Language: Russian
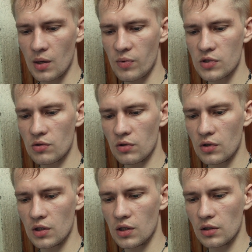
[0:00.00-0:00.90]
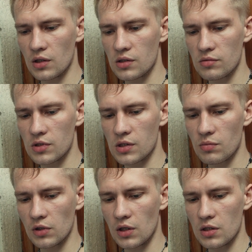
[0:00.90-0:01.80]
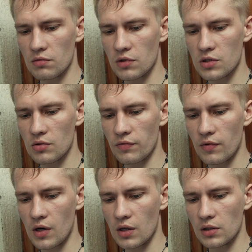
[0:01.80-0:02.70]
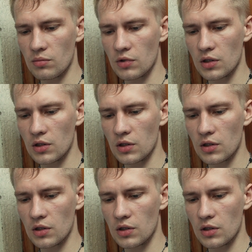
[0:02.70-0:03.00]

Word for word: а поскольку они отказываются смотреть в лицо фактам,